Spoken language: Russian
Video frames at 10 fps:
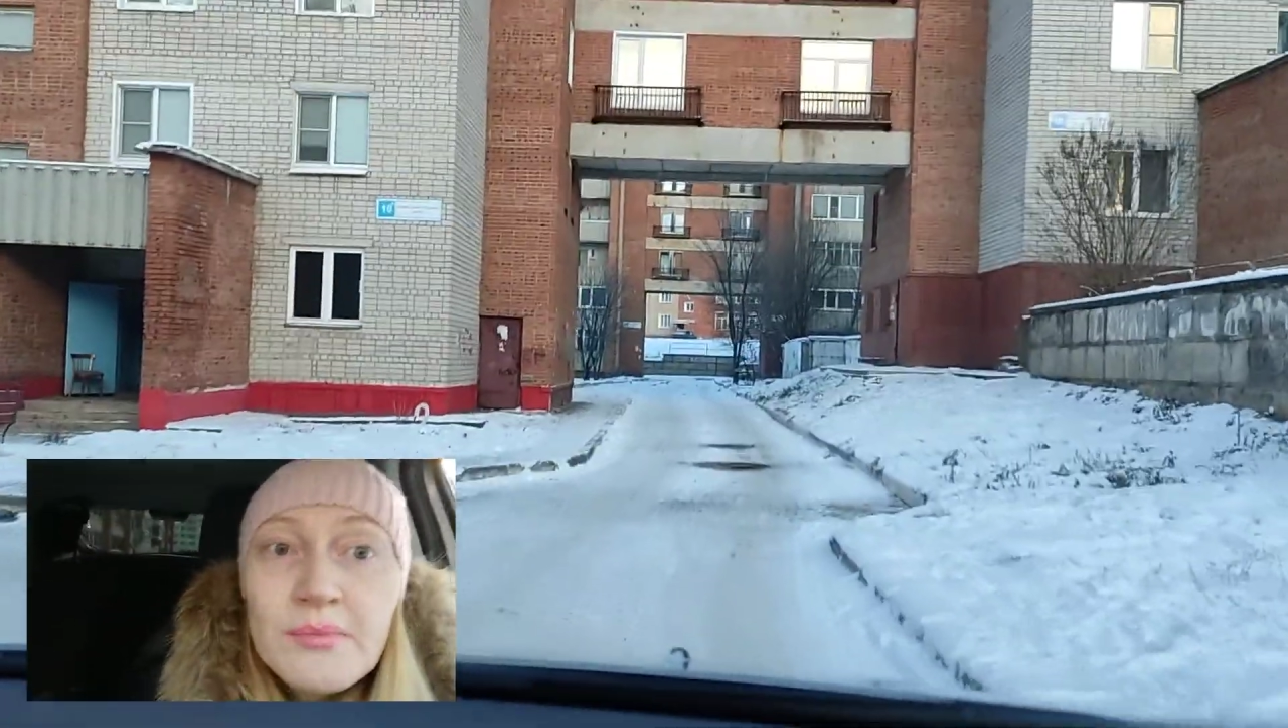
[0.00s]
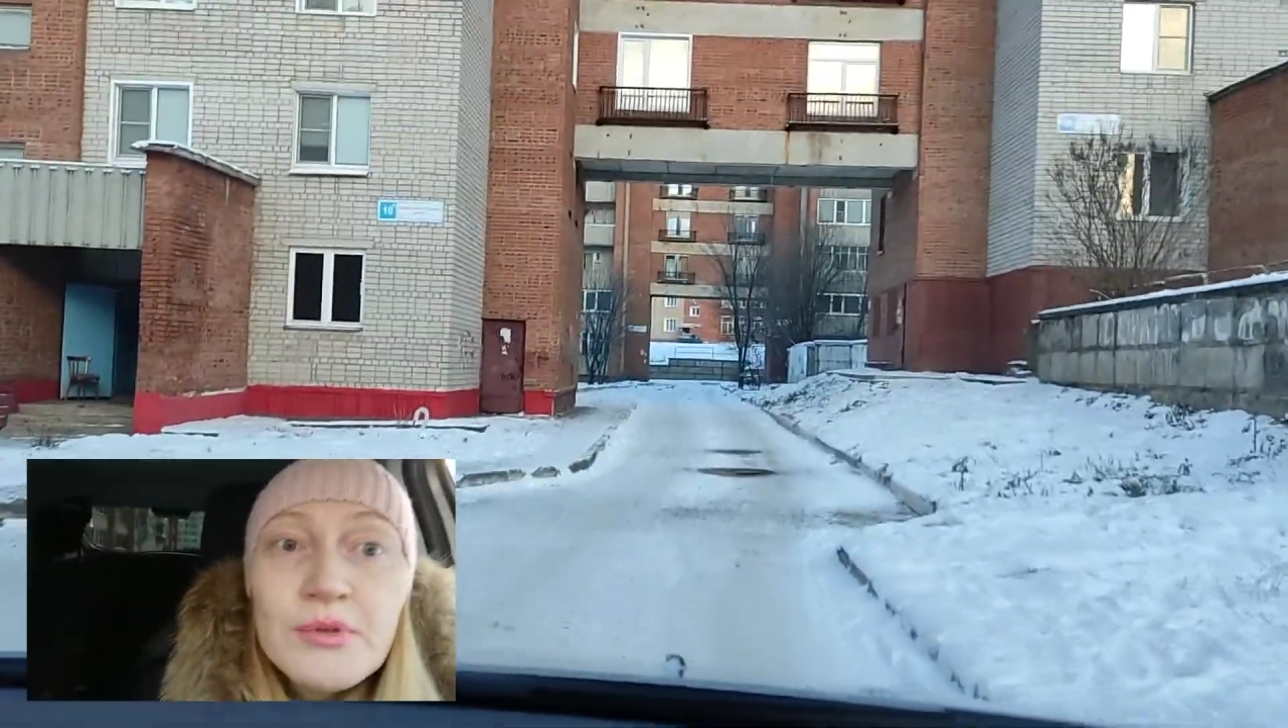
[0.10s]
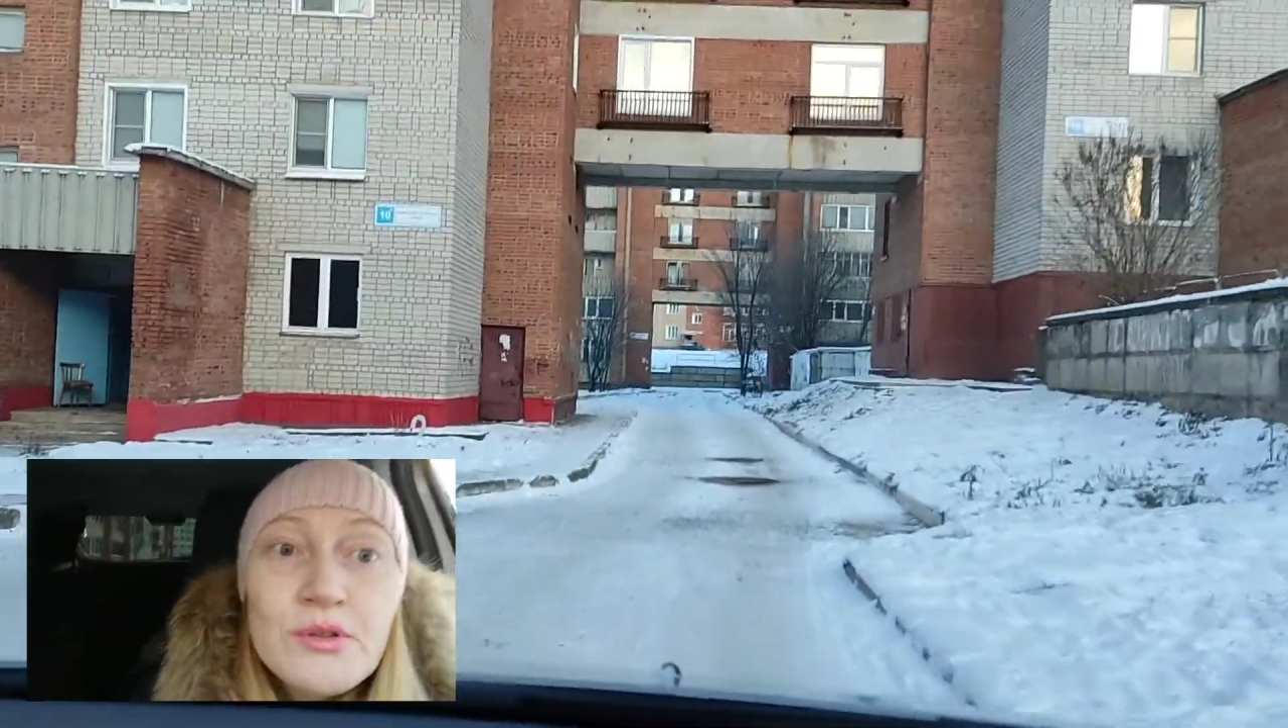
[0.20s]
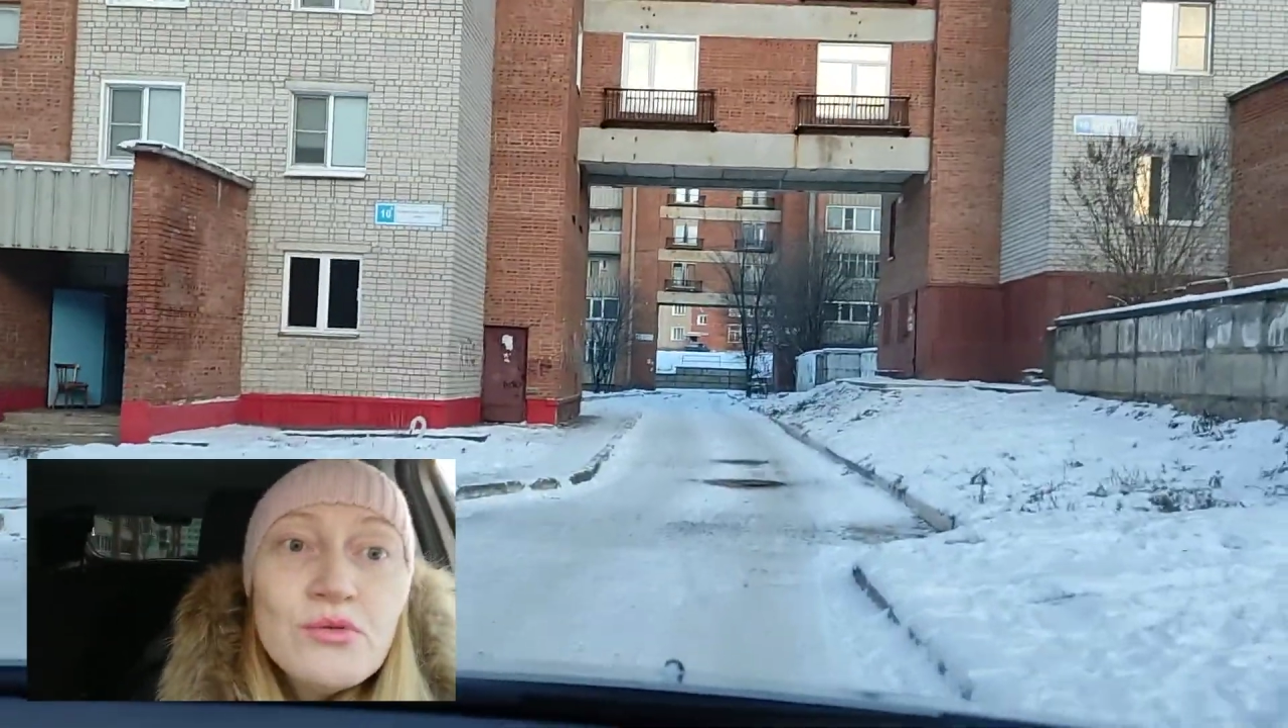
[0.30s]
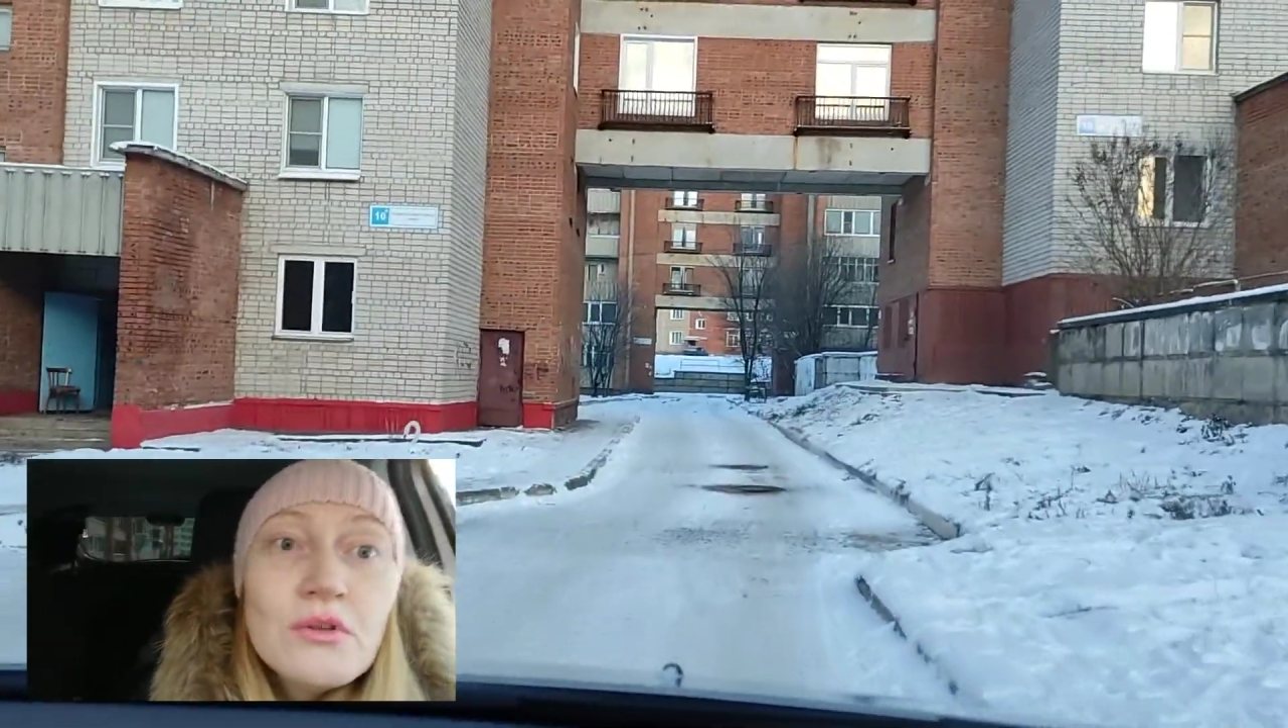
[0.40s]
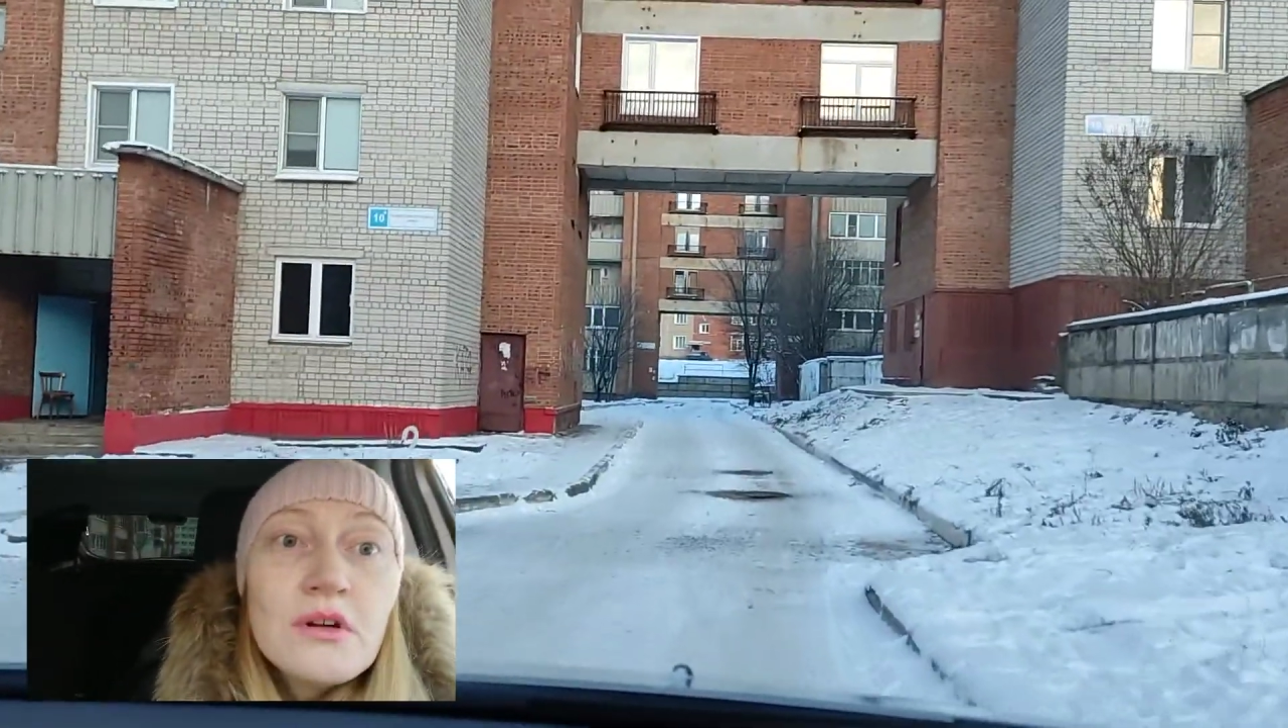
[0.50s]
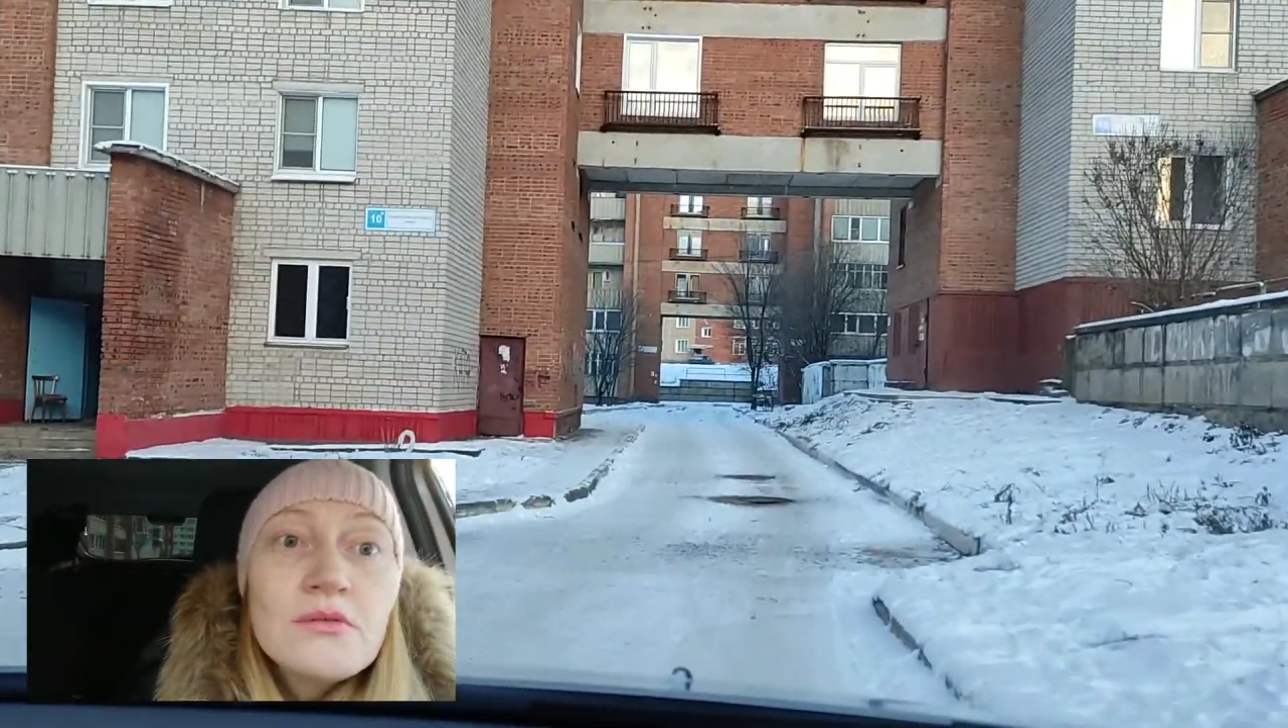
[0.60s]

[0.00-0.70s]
да, планерка